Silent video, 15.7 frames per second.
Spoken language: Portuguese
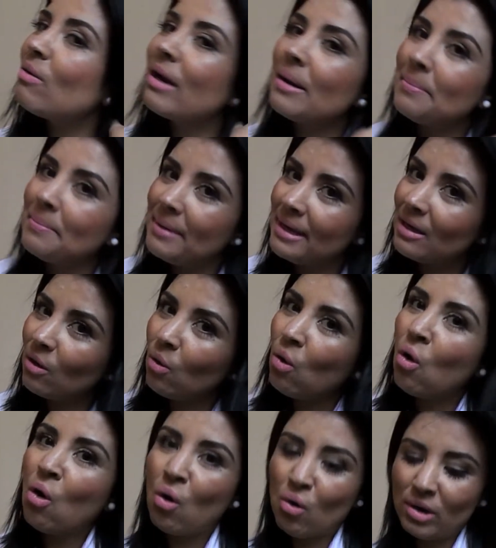um cabelo
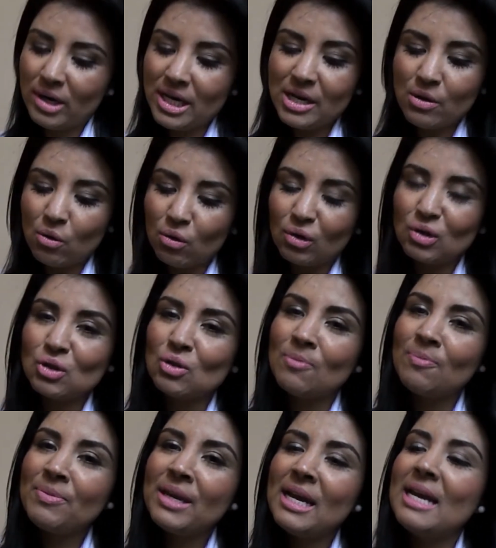oleoso
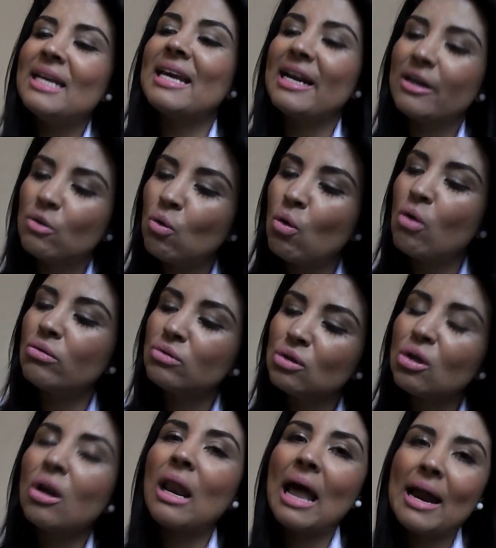e quer
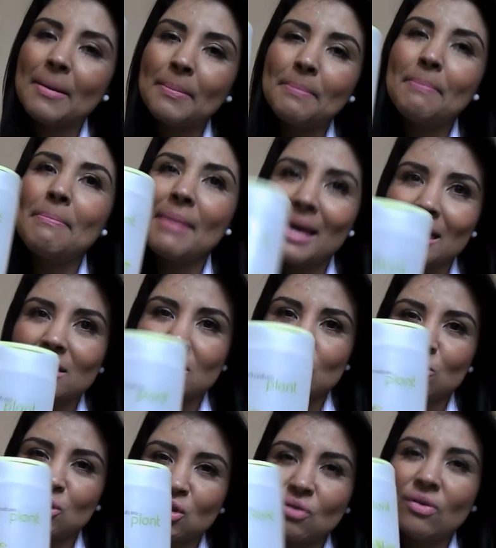controlar
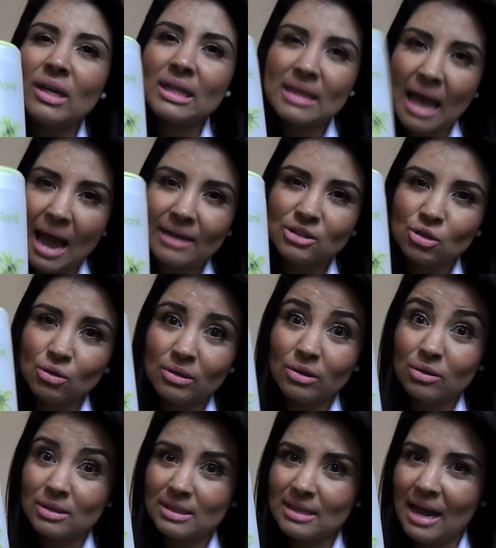mesmo, de verdade, a
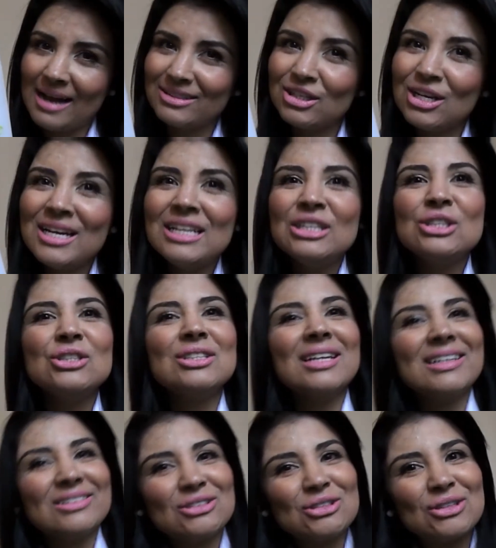oleosidade,
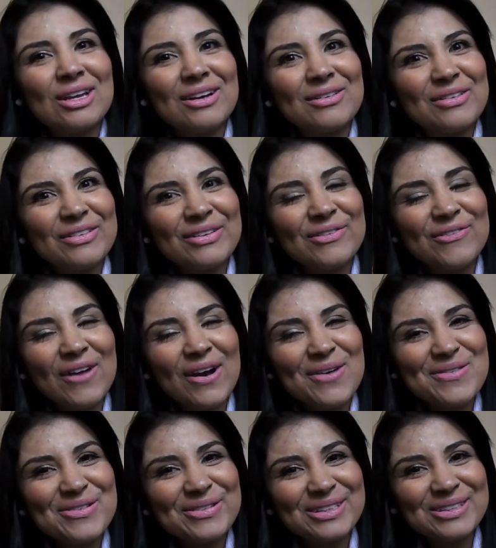gente, tenho que falar
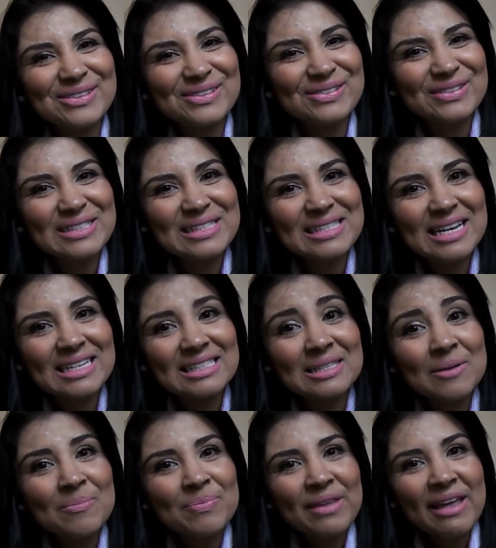uma coisa pra vocês.
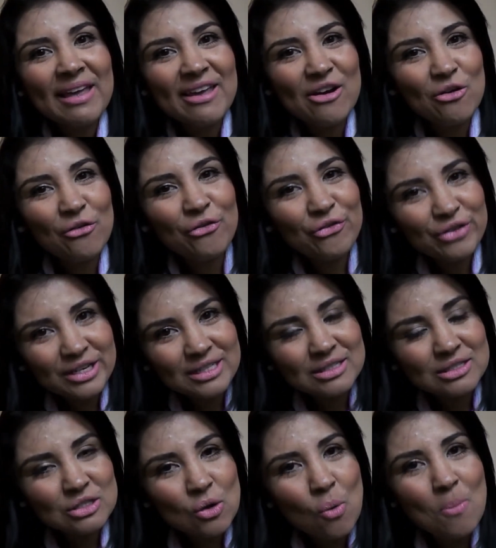Eu
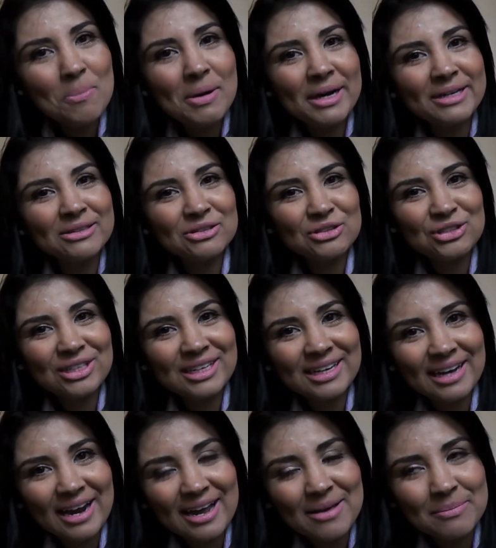fiz um banho de
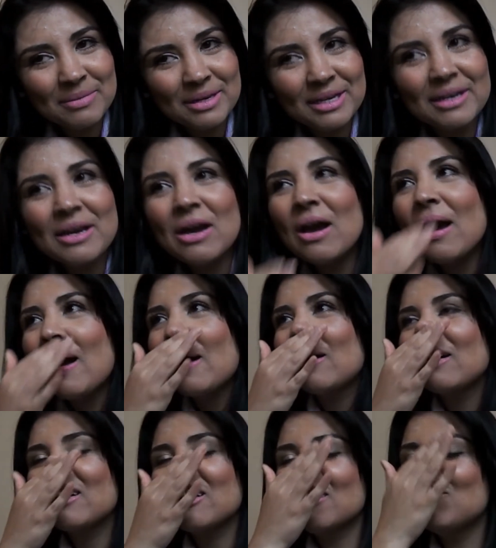creme,
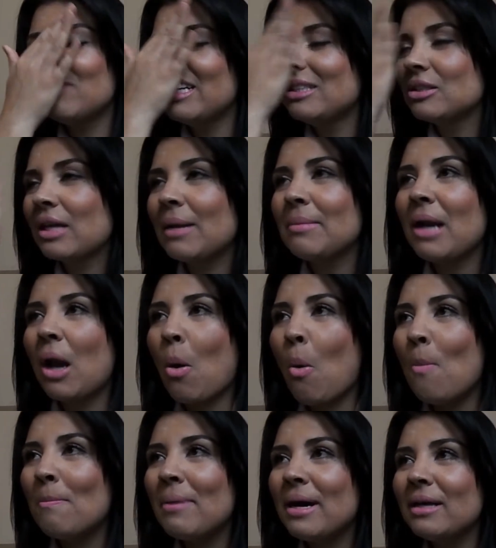um banho de creme não,
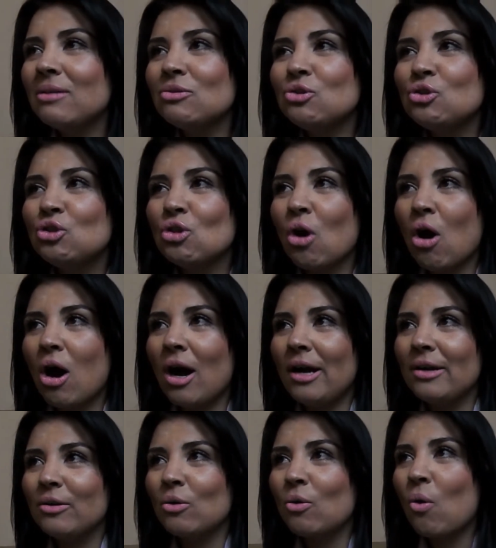um banho de
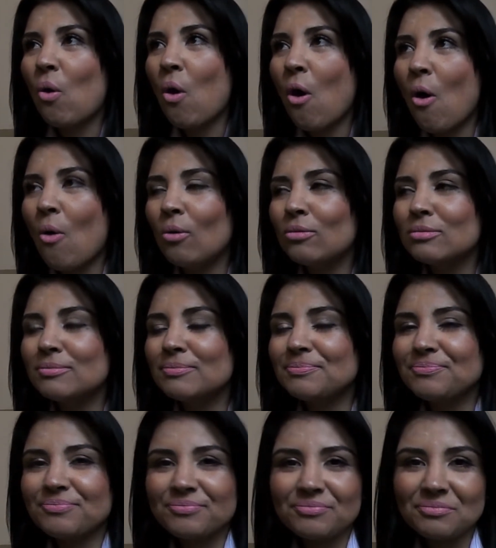óleo
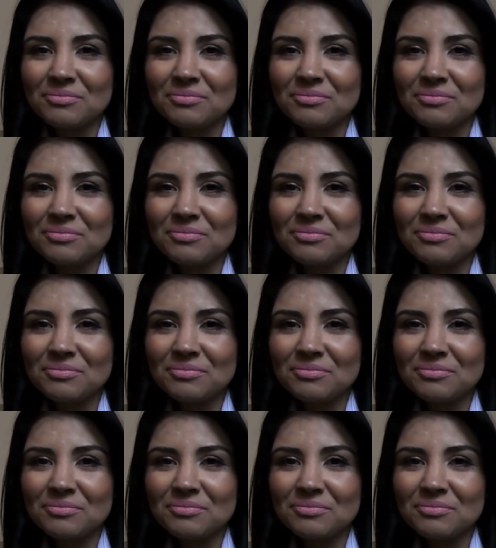com